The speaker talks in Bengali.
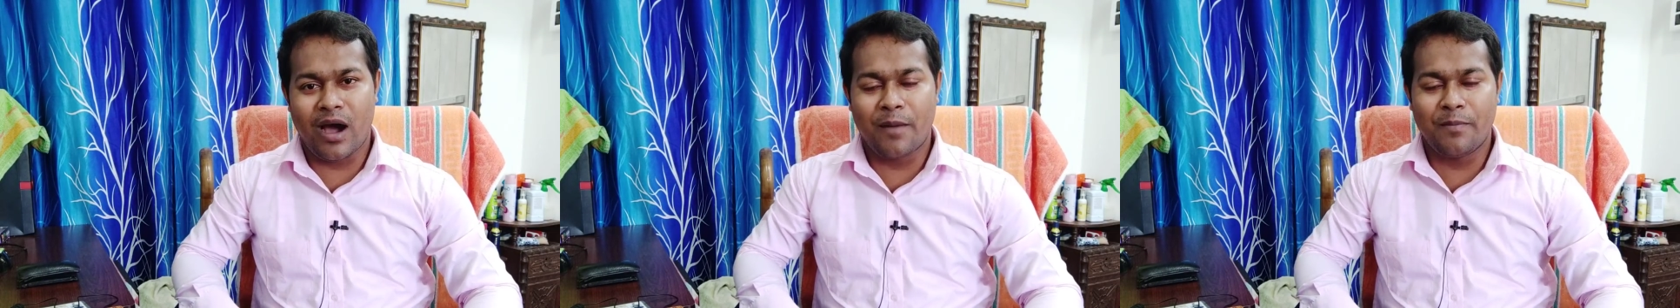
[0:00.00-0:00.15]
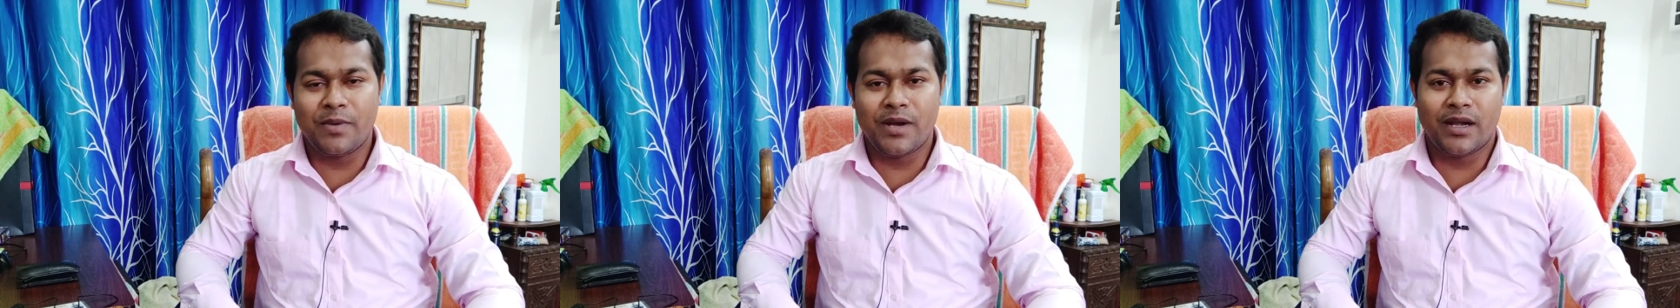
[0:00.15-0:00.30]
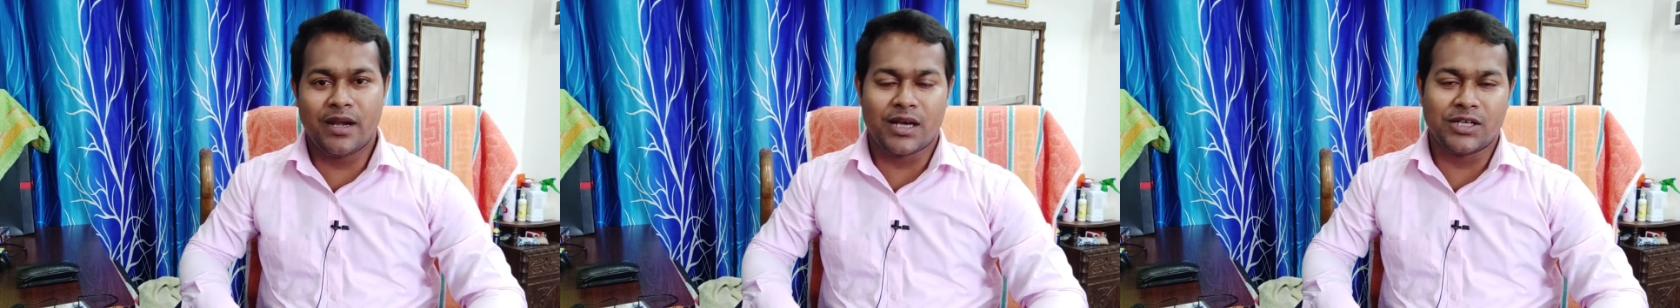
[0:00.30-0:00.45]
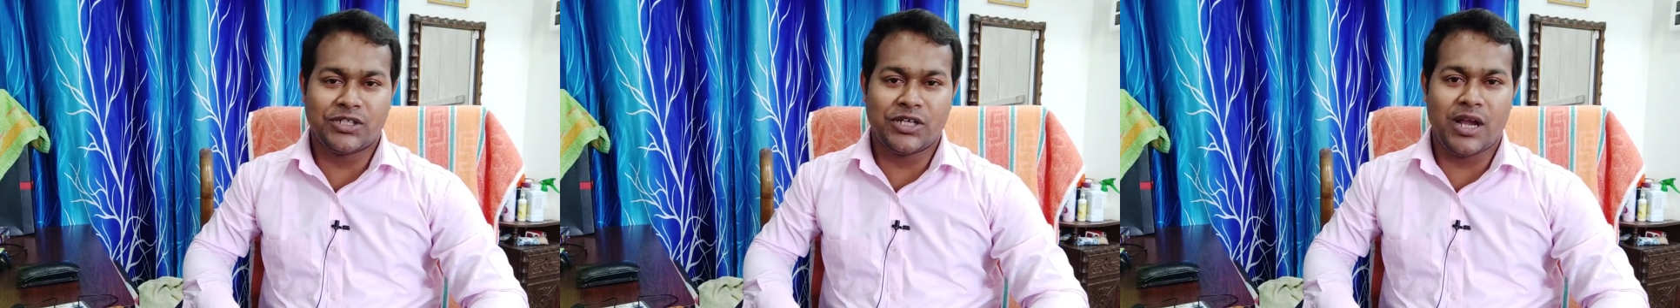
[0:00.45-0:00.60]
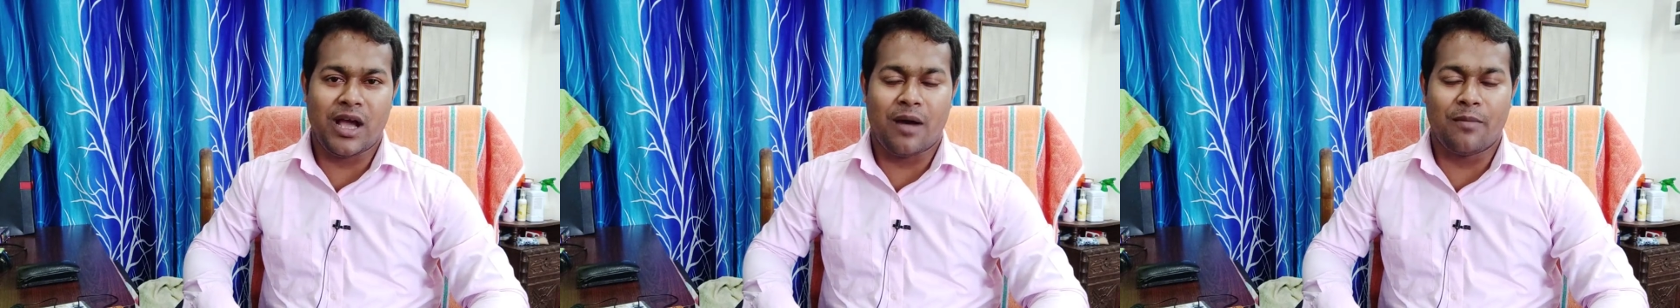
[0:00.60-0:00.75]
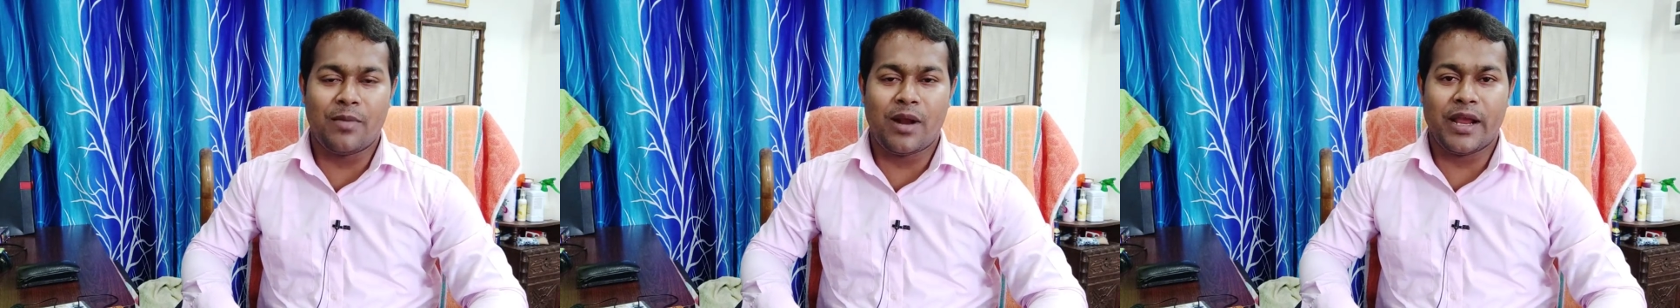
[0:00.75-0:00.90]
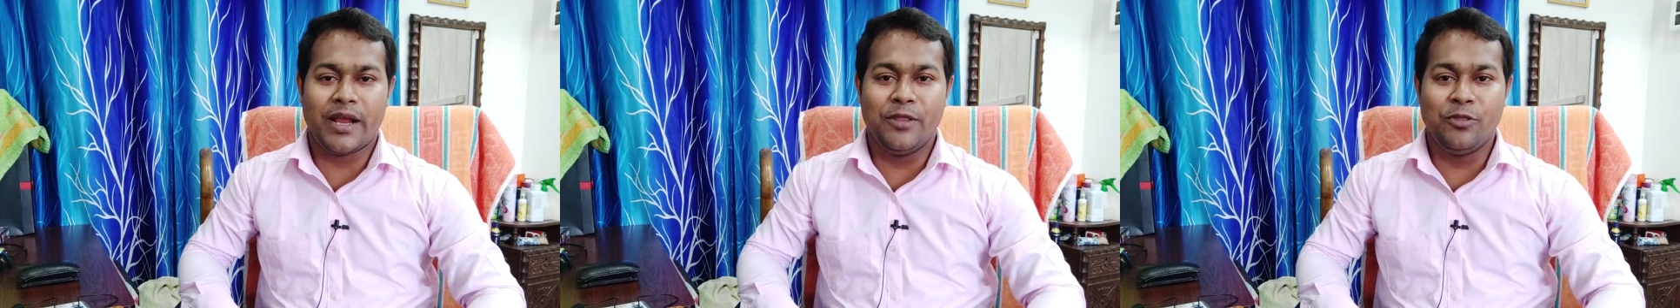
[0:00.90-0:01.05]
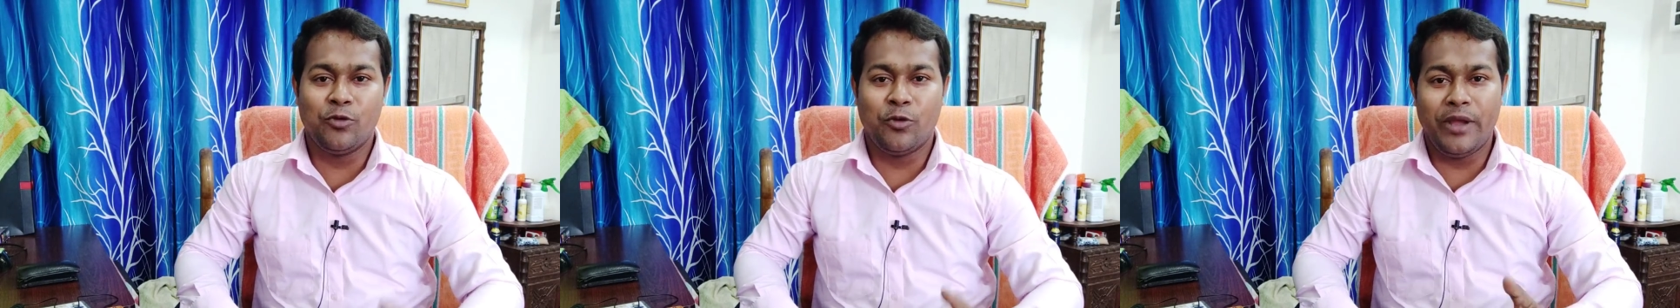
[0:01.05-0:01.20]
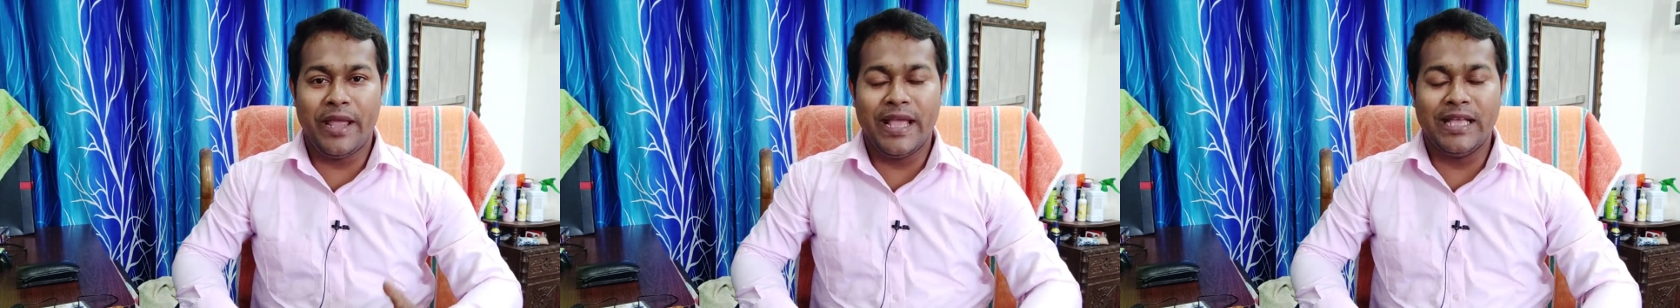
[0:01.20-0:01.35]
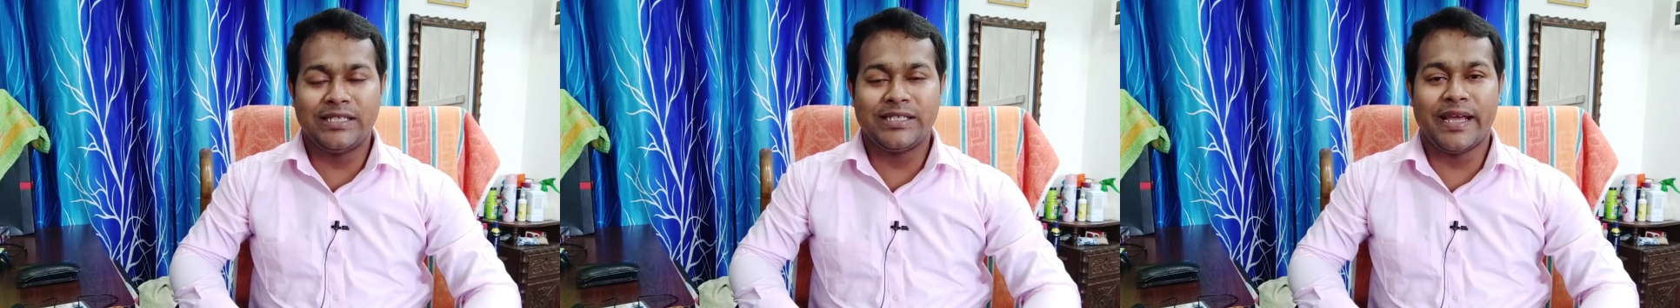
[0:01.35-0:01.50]
আপডেট আসে আমরা কিন্তু
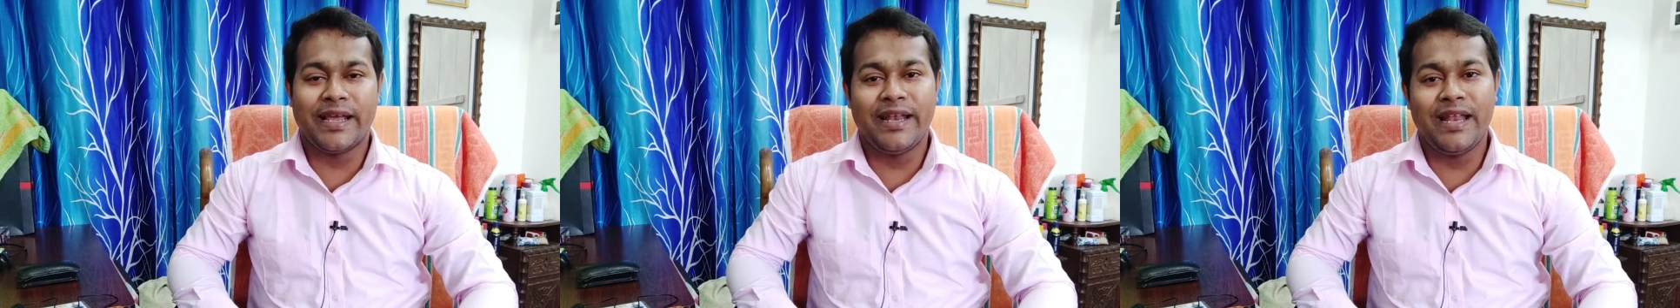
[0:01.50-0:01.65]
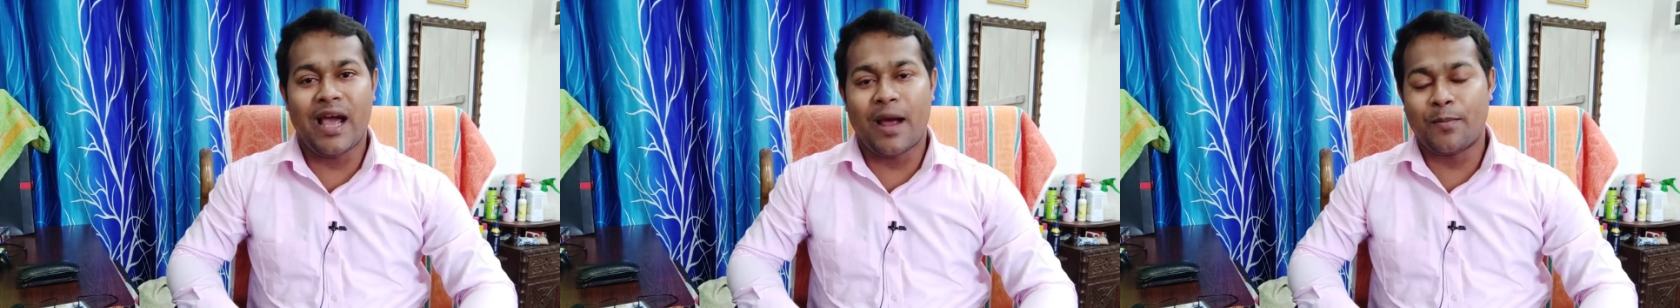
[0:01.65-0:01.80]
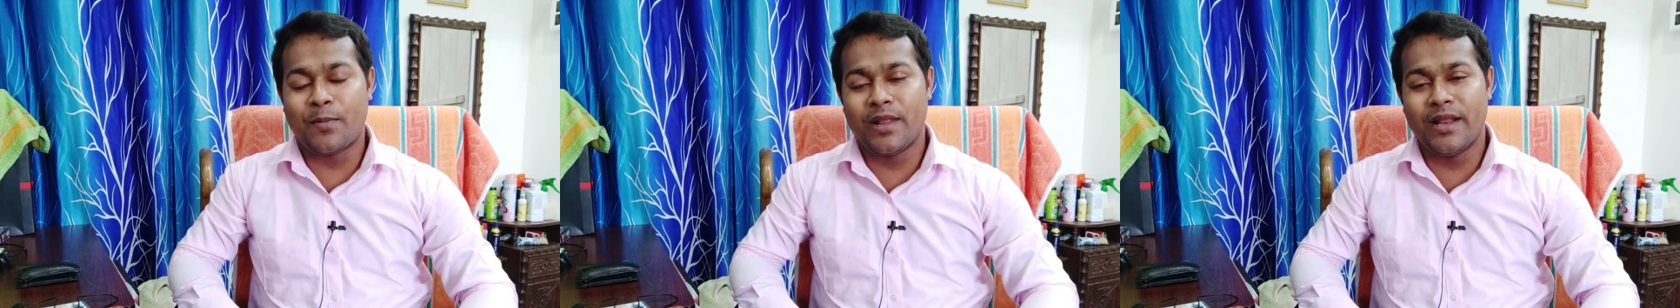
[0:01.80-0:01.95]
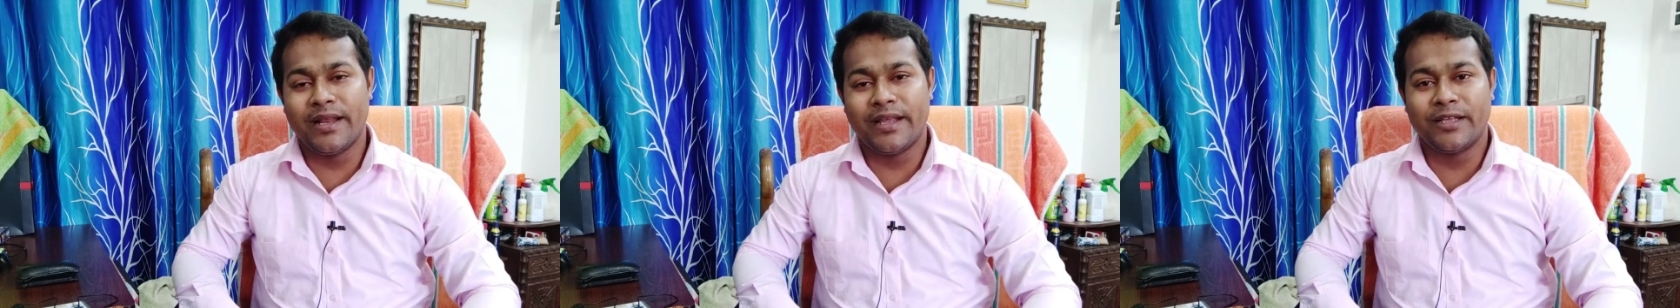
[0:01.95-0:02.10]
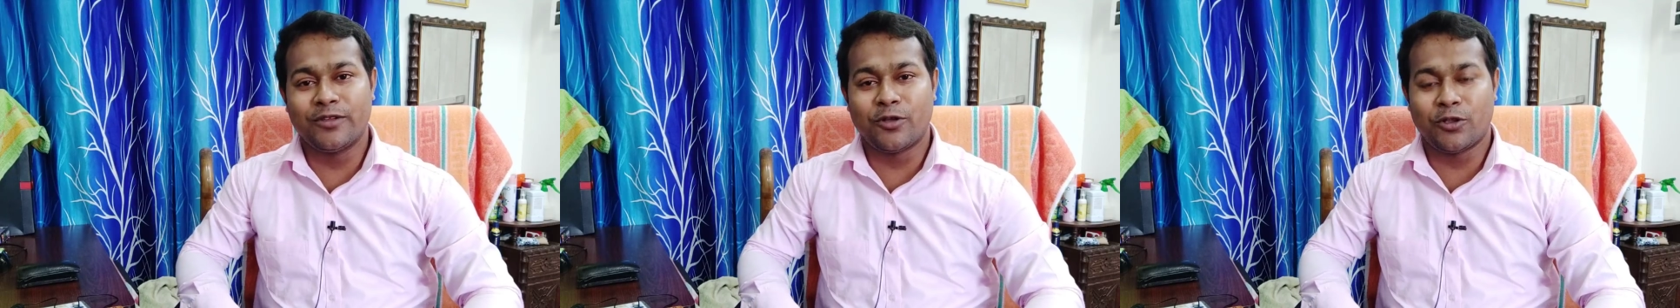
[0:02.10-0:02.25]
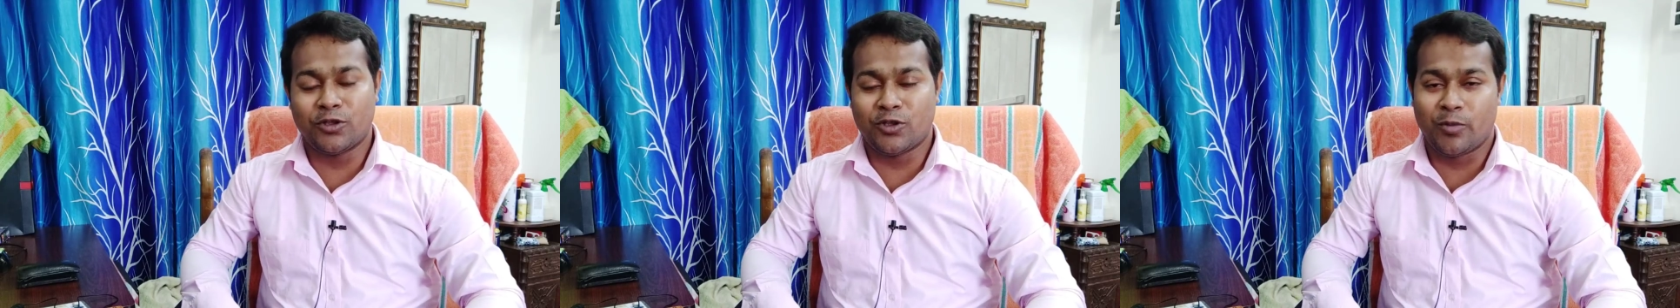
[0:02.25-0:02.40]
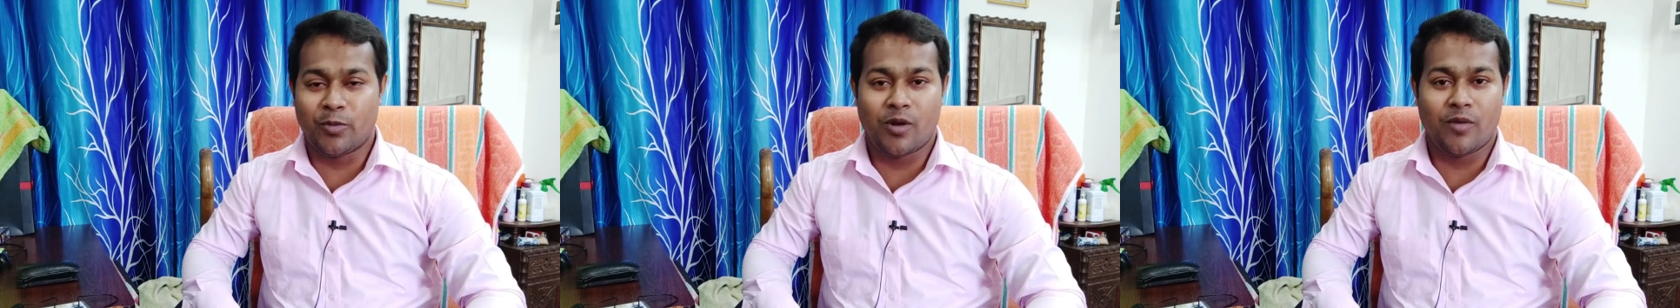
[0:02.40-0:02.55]
এই চ্যানেলে আপনাদেরকে তথ্য